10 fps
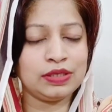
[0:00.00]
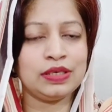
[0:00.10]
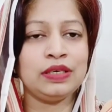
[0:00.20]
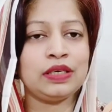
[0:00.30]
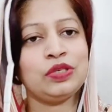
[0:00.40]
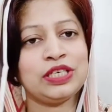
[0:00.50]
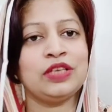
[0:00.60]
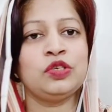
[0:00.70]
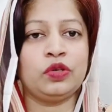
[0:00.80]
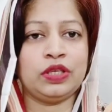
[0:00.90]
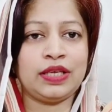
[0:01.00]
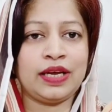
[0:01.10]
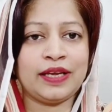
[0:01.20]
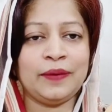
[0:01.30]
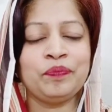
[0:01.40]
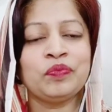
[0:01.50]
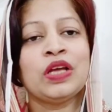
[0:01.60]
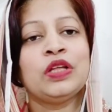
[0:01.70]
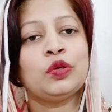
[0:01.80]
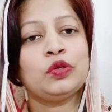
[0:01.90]
স্কিনটাও চেঞ্জ হতে থাকে
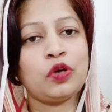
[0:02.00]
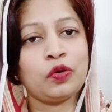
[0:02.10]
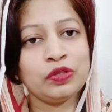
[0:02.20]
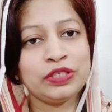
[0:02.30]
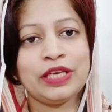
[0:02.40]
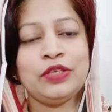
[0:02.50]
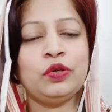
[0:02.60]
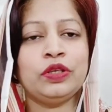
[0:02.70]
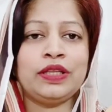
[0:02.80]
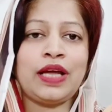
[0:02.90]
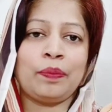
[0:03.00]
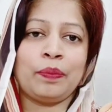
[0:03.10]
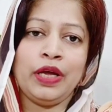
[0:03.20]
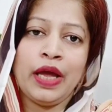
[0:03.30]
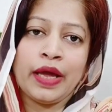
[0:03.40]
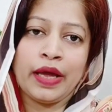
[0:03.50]
তো যখন চেঞ্জ হতে থাকবে